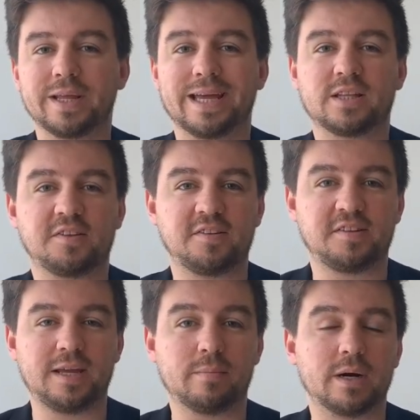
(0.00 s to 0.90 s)
это
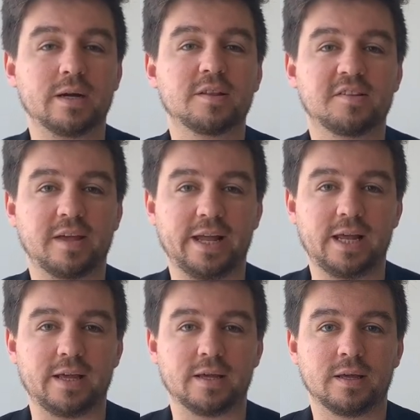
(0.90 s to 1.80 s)
система целей,